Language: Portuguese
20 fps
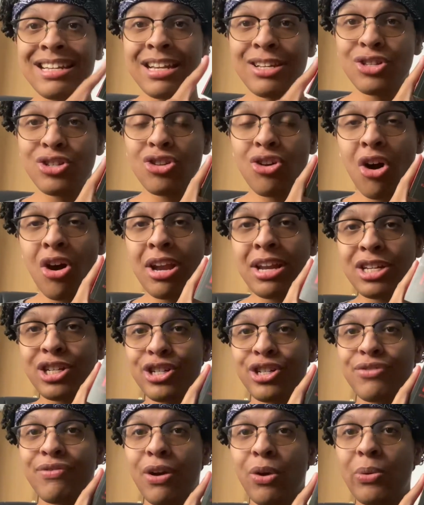na história a
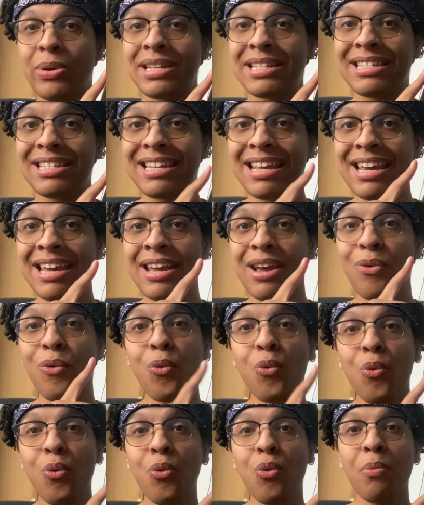gente vai conhecer
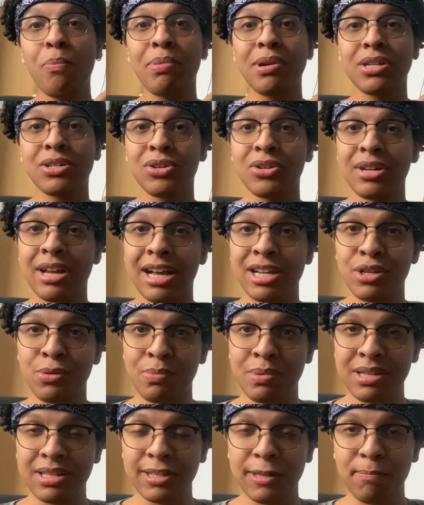o personagem
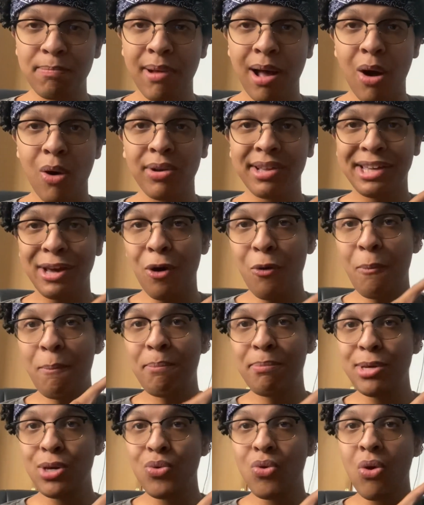principal, que é o
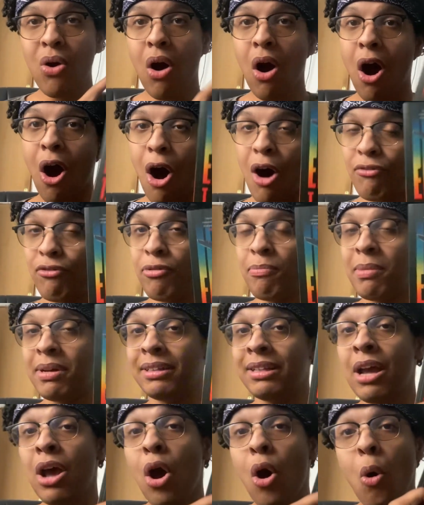Bill
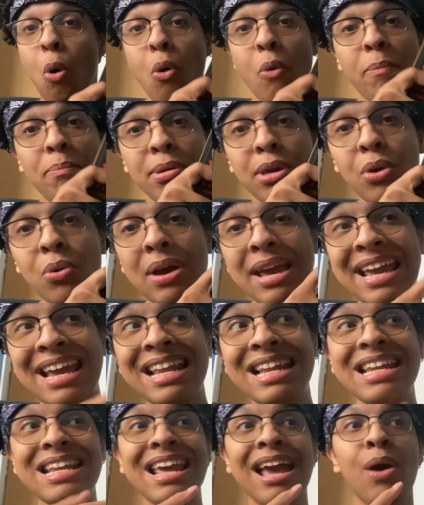Hoffman. O Bill,
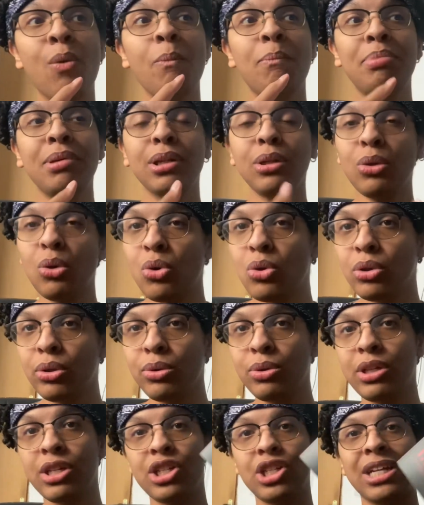ele é um
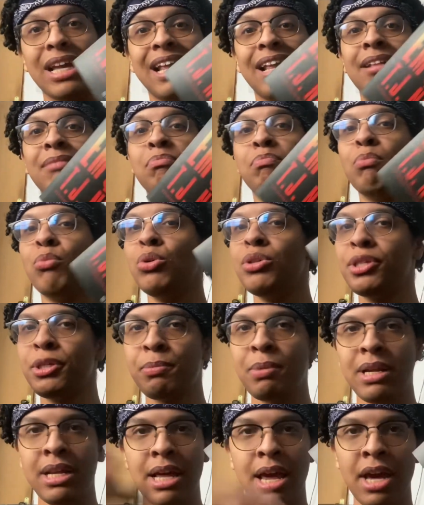piloto que já é muito
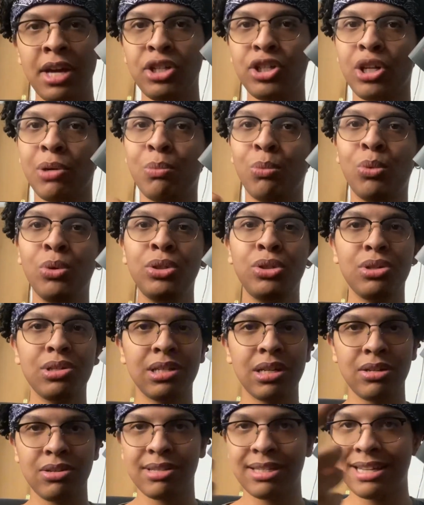experiente, há
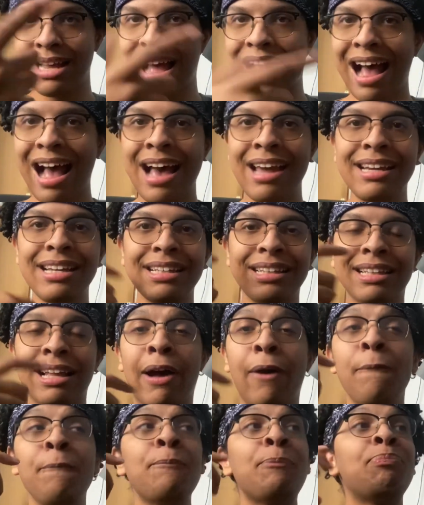muitos anos na área e
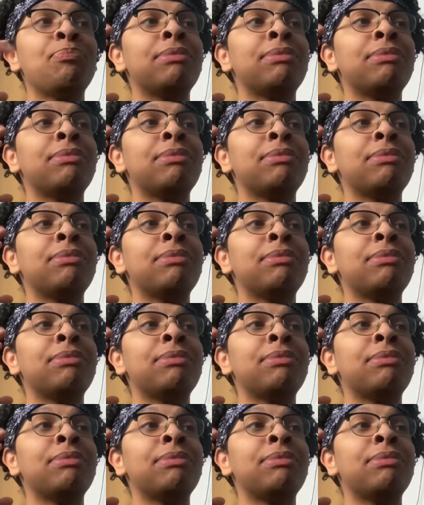tal,